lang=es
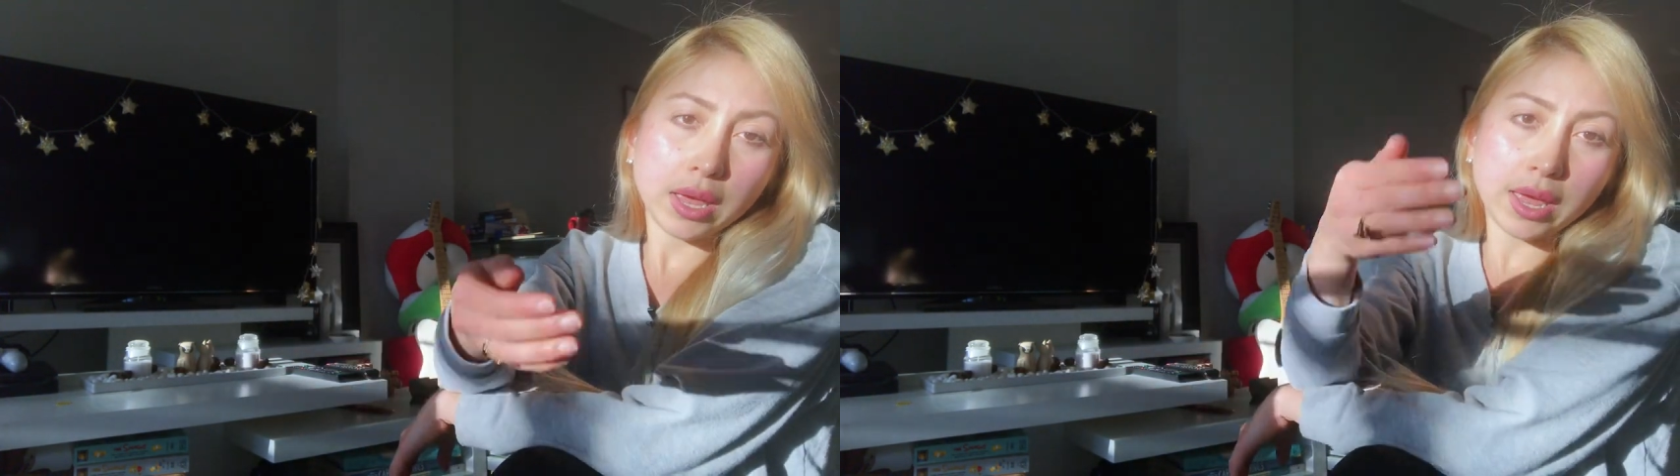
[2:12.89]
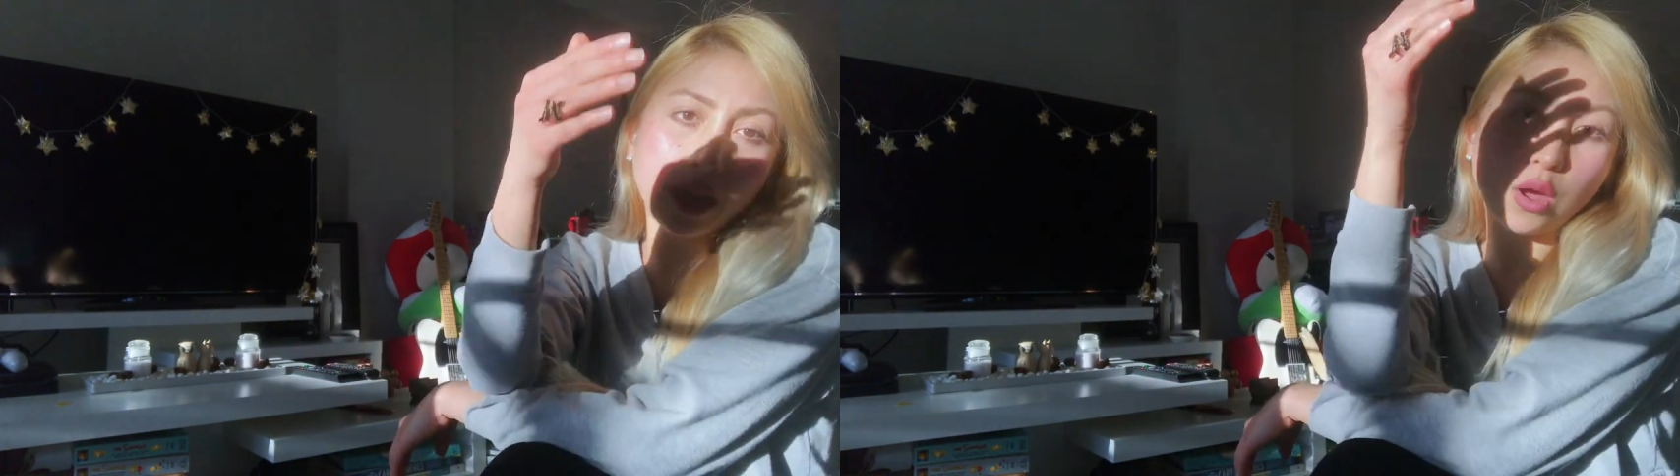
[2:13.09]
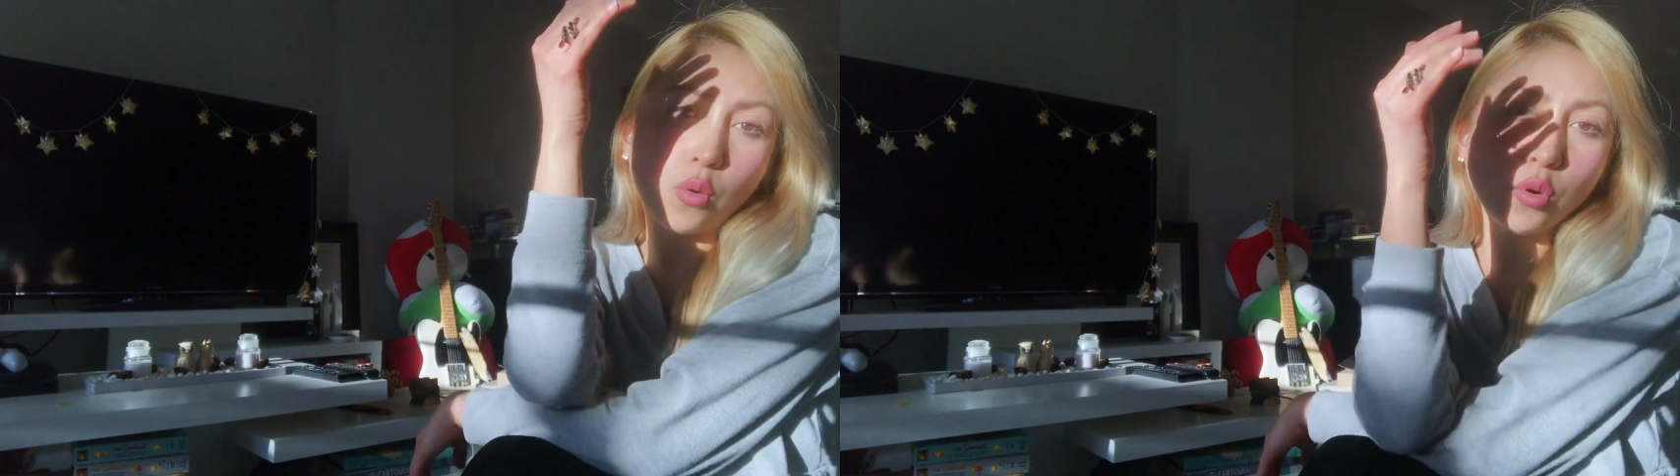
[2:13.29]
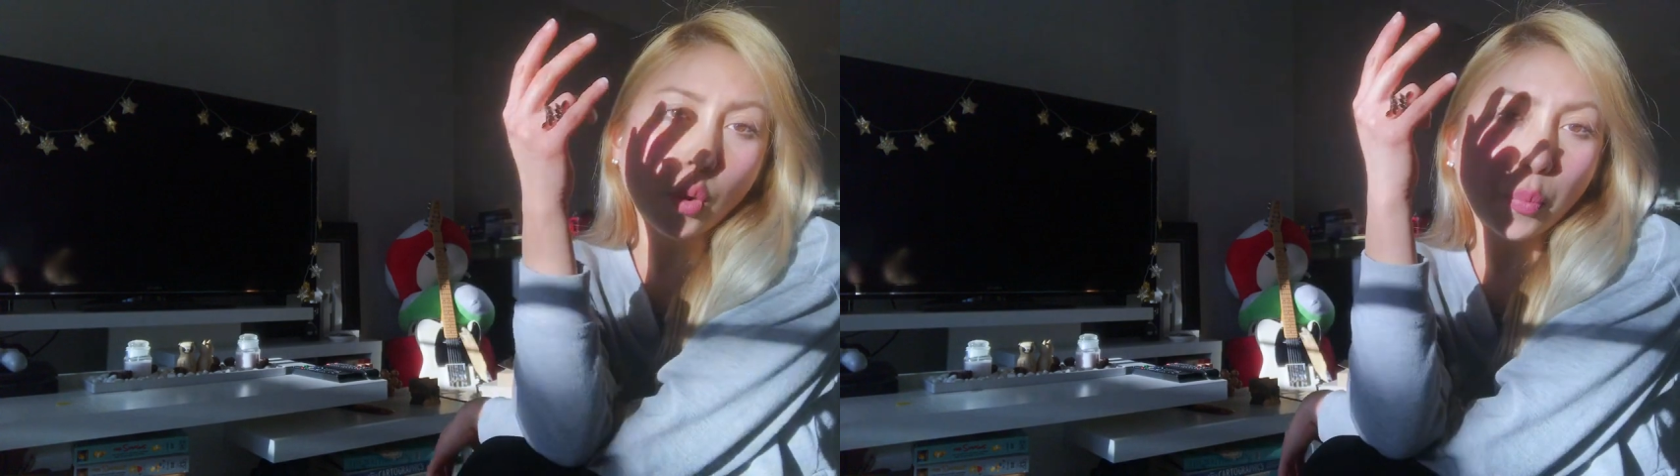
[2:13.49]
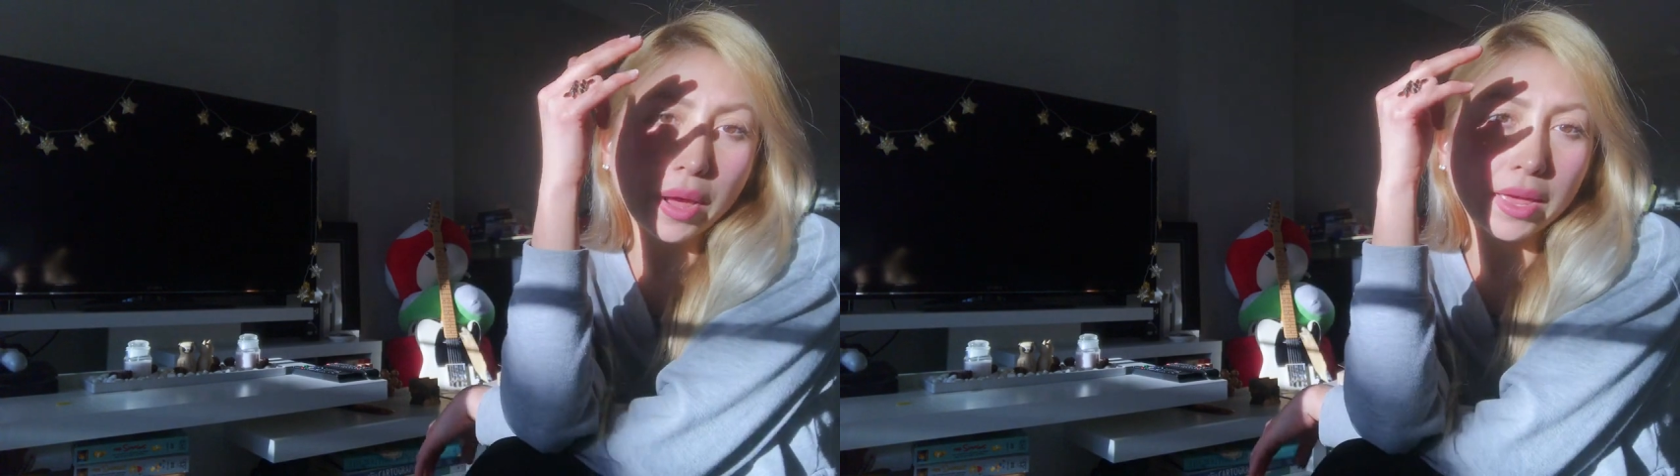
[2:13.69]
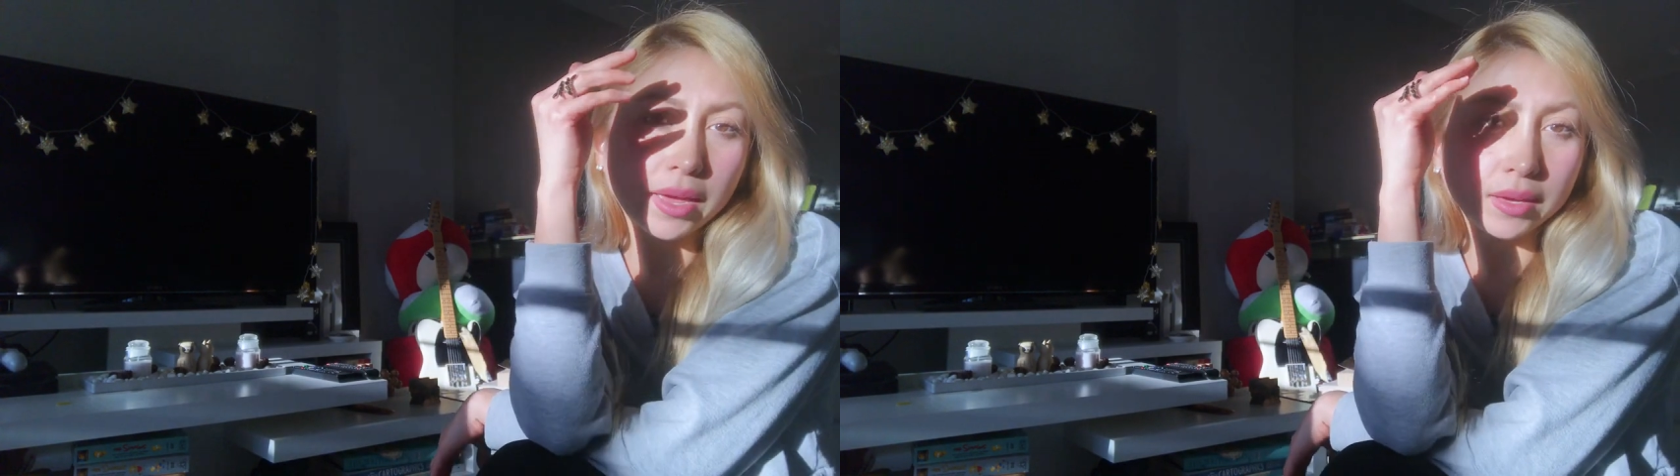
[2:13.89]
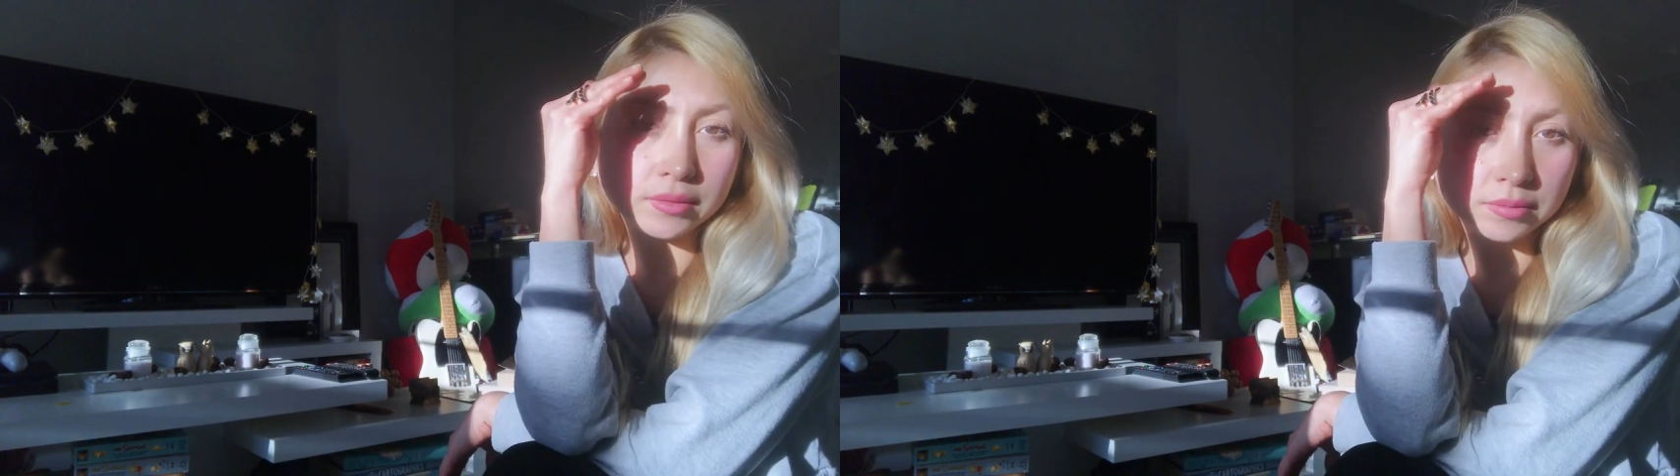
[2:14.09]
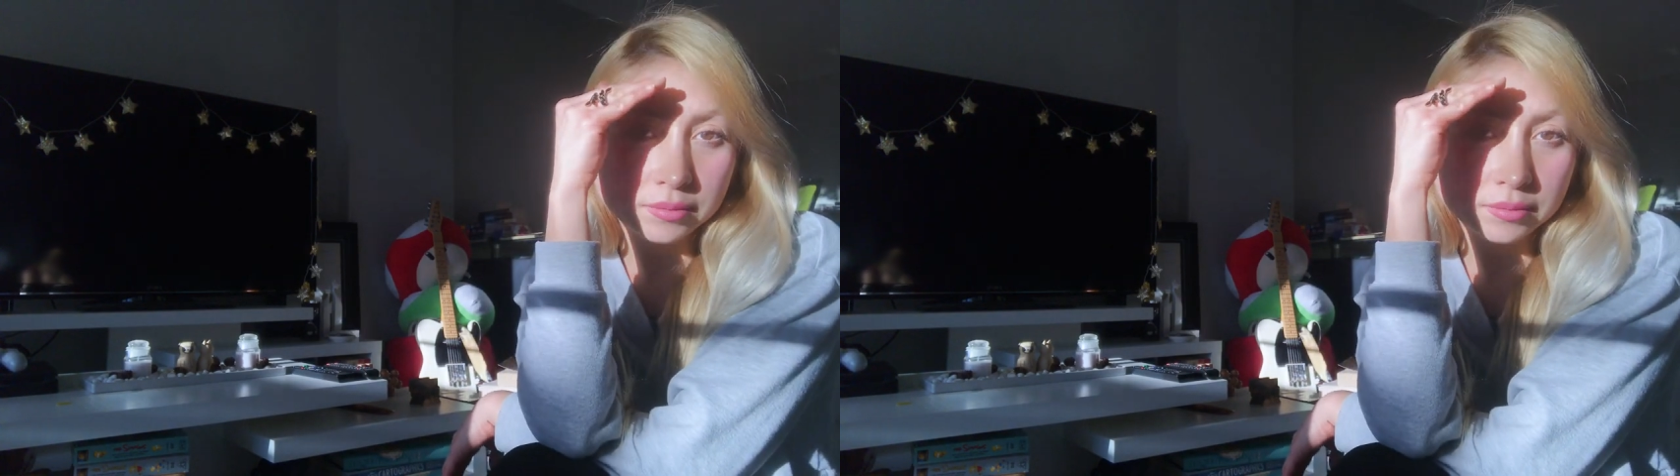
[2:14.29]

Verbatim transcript: eh, uno puede,